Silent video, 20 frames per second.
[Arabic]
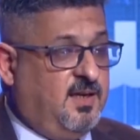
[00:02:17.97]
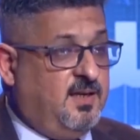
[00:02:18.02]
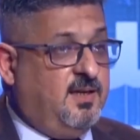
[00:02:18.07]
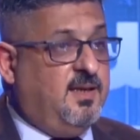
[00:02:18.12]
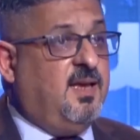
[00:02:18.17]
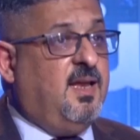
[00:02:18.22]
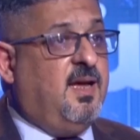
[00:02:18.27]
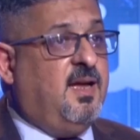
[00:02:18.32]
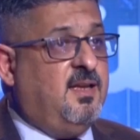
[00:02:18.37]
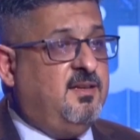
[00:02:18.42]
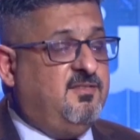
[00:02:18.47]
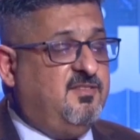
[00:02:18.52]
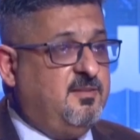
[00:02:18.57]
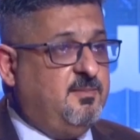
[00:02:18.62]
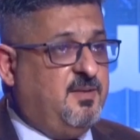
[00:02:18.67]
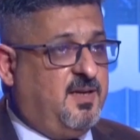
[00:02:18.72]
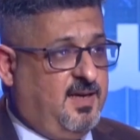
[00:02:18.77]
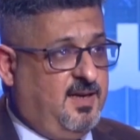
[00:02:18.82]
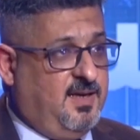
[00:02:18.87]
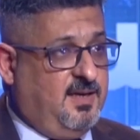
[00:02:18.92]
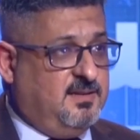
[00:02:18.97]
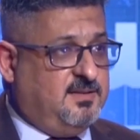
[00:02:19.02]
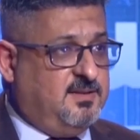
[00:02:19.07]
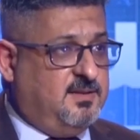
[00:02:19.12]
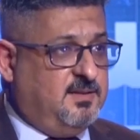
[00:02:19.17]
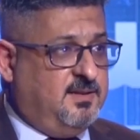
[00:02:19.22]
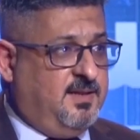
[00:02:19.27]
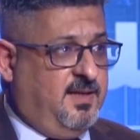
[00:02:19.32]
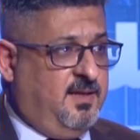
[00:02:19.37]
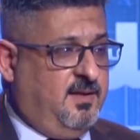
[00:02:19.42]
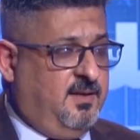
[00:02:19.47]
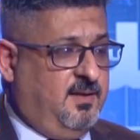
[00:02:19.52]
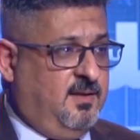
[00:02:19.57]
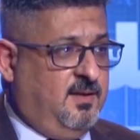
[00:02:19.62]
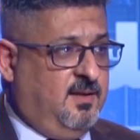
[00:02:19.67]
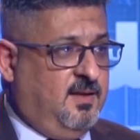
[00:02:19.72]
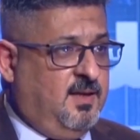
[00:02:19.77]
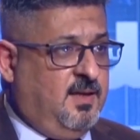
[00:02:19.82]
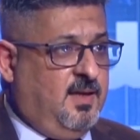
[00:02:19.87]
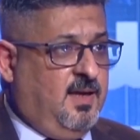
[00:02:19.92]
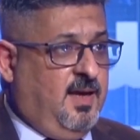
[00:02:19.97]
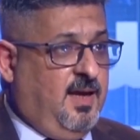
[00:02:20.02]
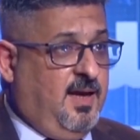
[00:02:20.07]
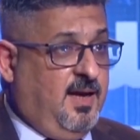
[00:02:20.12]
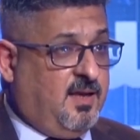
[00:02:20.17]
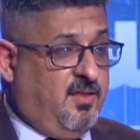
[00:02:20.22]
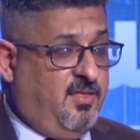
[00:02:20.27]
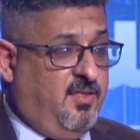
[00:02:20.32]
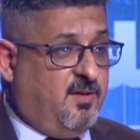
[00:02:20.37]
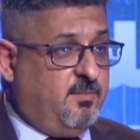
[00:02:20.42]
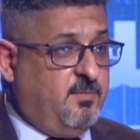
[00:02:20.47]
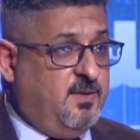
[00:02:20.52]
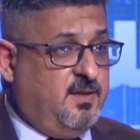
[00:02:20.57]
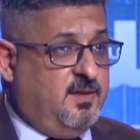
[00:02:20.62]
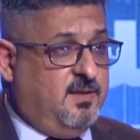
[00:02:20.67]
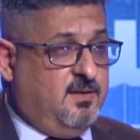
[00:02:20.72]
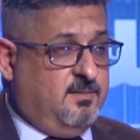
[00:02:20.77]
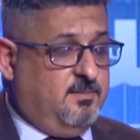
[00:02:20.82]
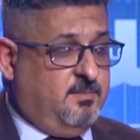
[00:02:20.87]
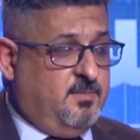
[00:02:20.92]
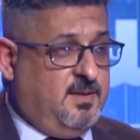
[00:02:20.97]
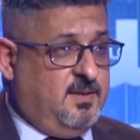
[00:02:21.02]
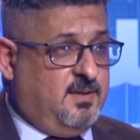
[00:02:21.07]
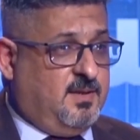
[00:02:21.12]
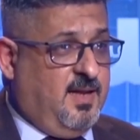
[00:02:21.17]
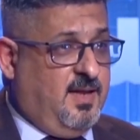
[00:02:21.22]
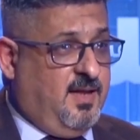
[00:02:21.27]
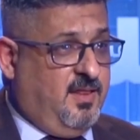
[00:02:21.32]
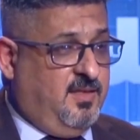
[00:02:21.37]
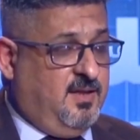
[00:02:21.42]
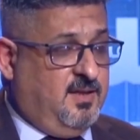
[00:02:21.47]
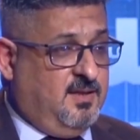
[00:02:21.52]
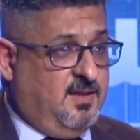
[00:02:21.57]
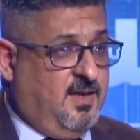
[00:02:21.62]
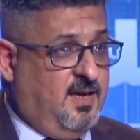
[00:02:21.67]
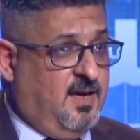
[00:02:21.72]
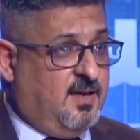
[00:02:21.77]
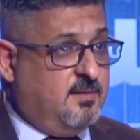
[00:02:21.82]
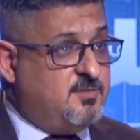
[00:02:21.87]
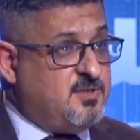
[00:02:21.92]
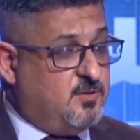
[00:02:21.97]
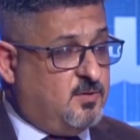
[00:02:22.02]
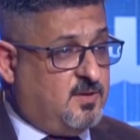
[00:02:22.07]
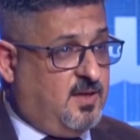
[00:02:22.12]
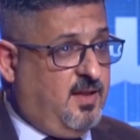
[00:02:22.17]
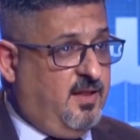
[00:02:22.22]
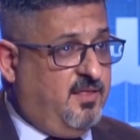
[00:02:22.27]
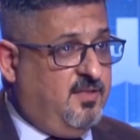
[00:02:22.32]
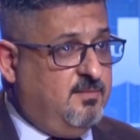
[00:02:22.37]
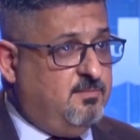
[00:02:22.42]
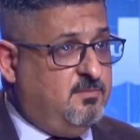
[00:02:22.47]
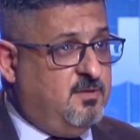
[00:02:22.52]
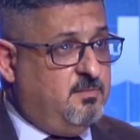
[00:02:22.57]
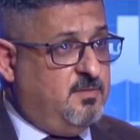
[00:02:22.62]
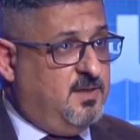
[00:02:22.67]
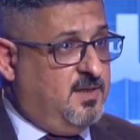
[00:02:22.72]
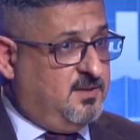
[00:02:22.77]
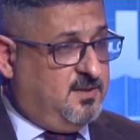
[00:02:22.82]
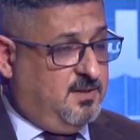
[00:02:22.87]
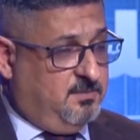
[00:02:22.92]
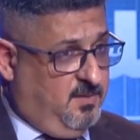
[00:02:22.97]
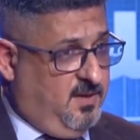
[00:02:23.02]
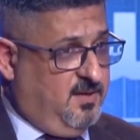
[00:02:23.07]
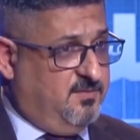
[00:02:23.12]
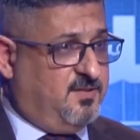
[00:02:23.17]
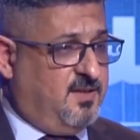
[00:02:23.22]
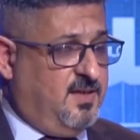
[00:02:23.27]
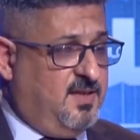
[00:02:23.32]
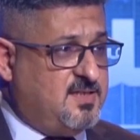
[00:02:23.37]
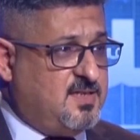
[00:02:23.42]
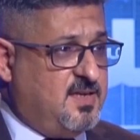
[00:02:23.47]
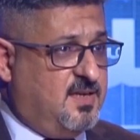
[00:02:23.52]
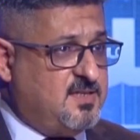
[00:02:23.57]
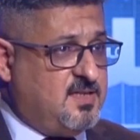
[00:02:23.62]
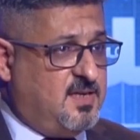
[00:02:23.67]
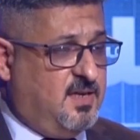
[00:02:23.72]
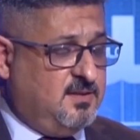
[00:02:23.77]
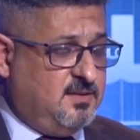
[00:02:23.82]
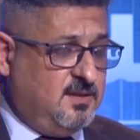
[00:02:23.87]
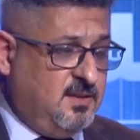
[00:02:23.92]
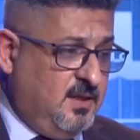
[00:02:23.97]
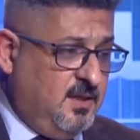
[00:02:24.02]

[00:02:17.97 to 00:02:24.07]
احنا الآن في مرحلة يعني اكثر من من 30 الى 35% تم حفر الاساسات